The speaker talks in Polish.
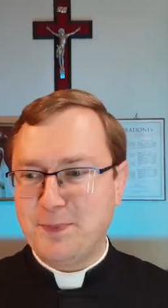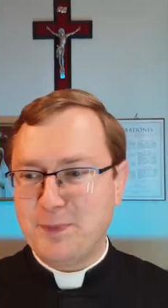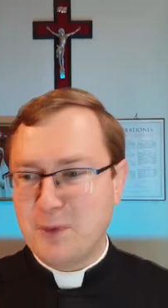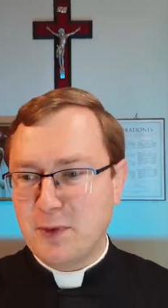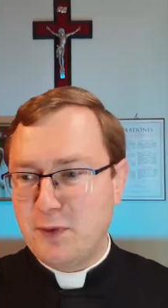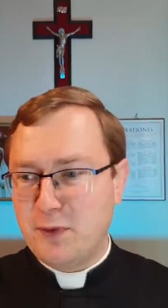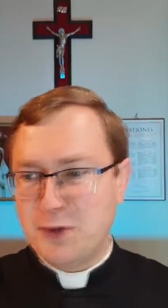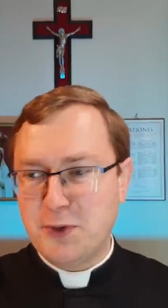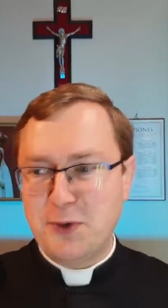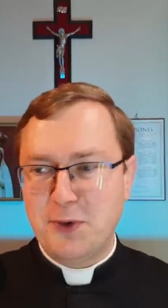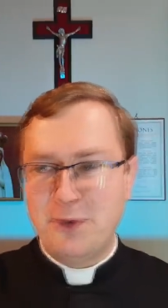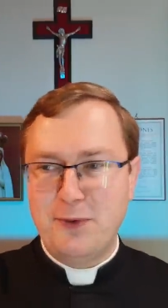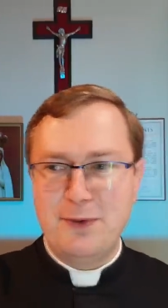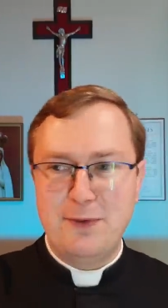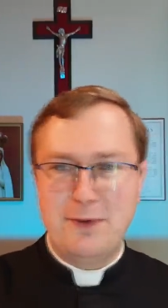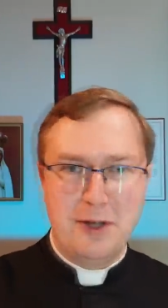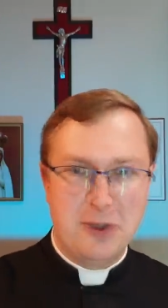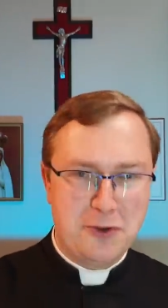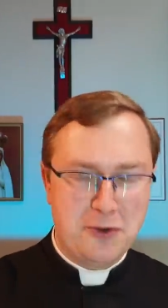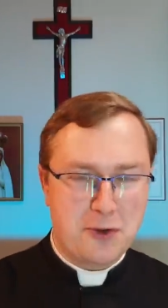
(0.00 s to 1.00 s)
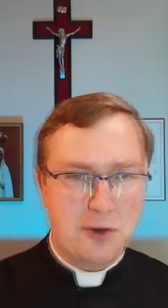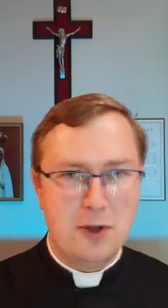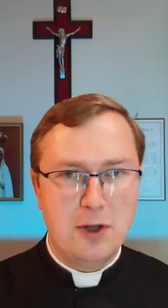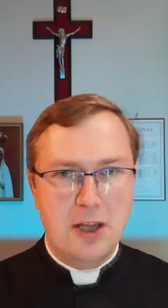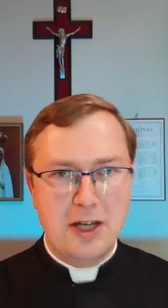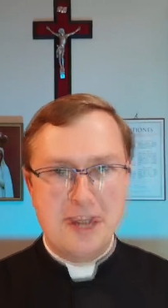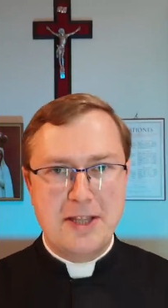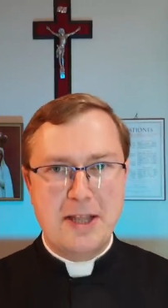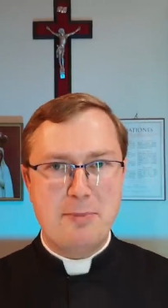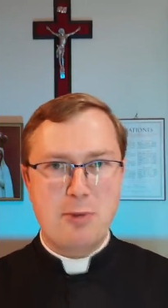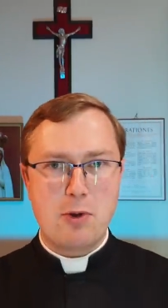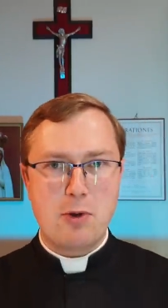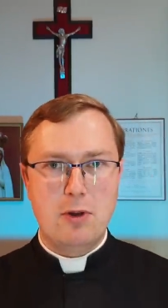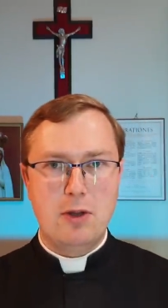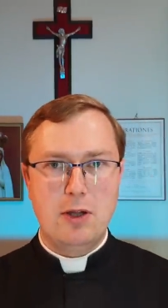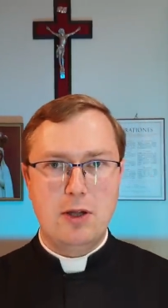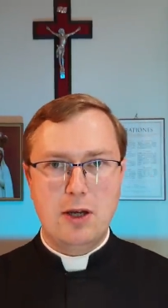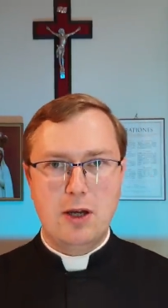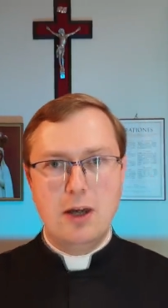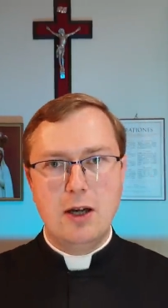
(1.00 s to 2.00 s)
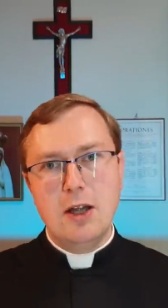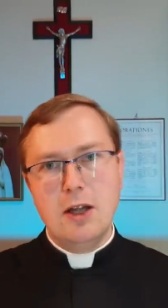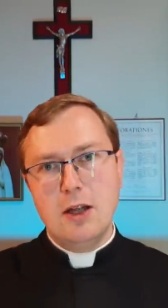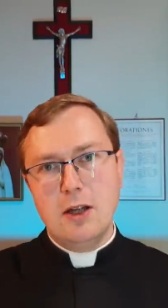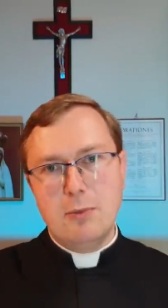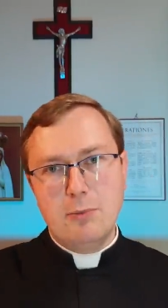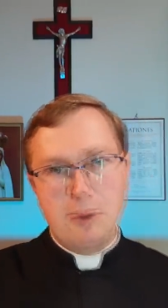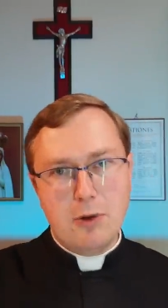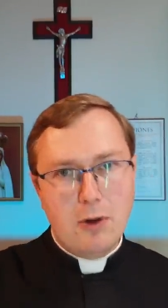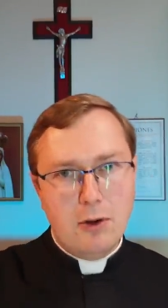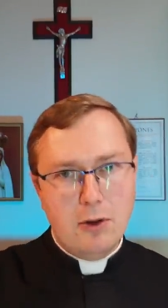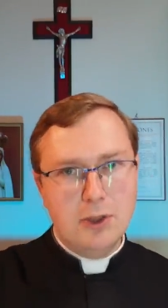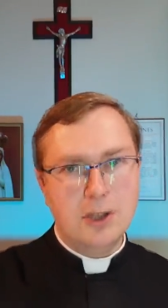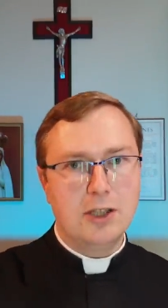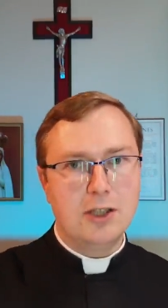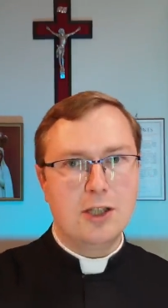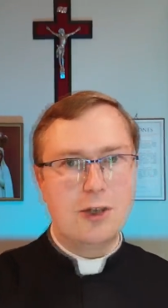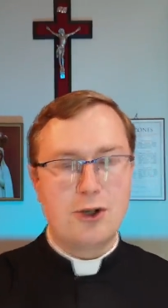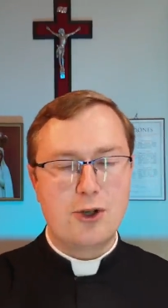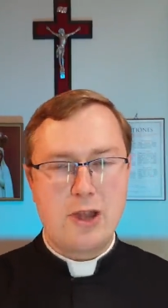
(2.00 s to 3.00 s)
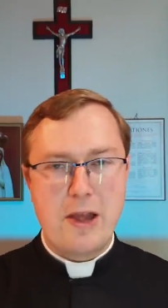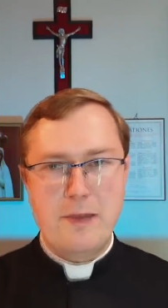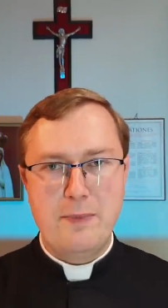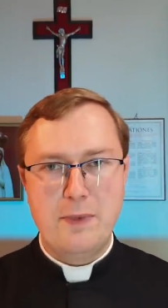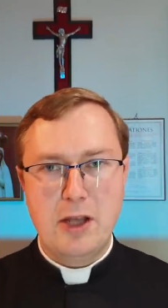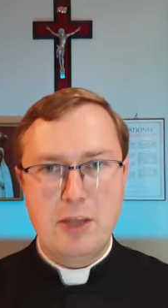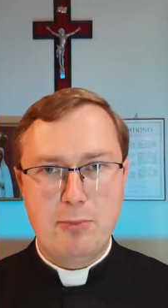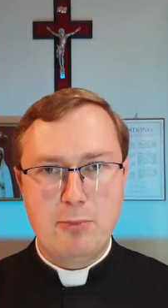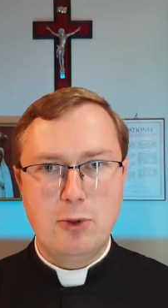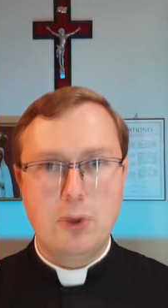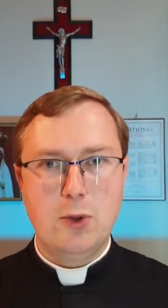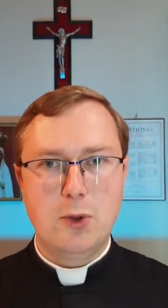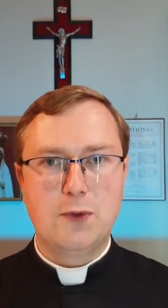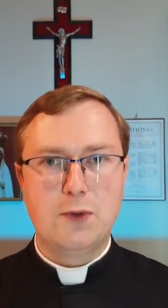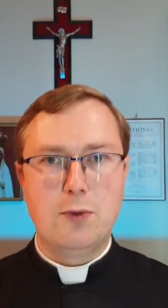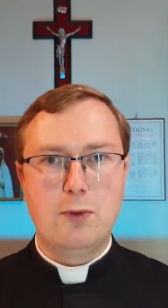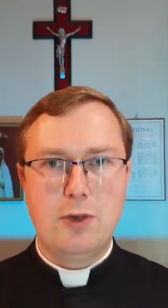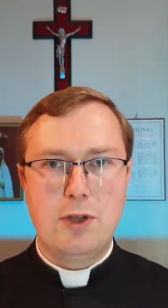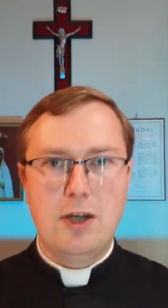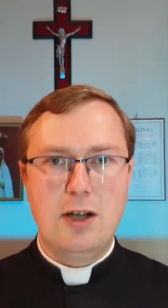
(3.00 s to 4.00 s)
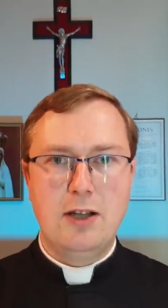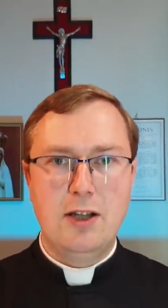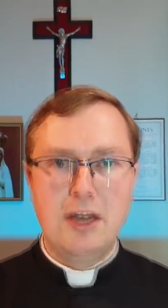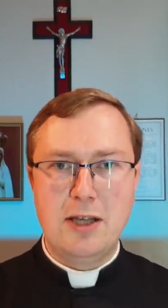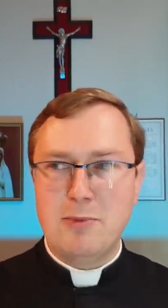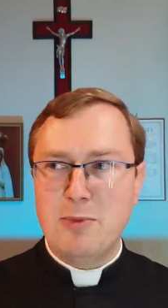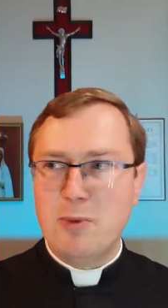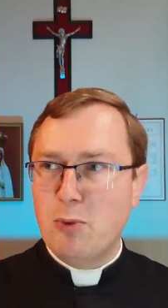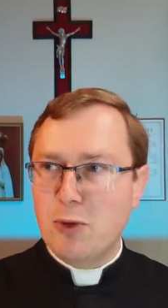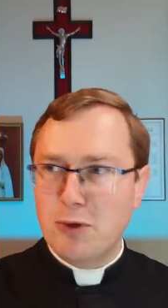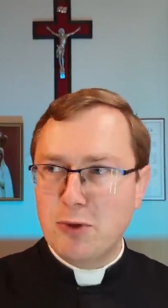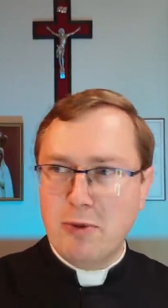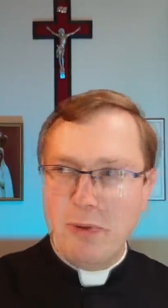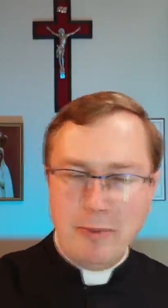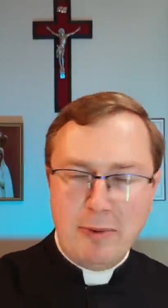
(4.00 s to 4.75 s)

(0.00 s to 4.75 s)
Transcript: wychowywać kolejne pokolenia, bo oni ten sztandar poniosą dalej i my musimy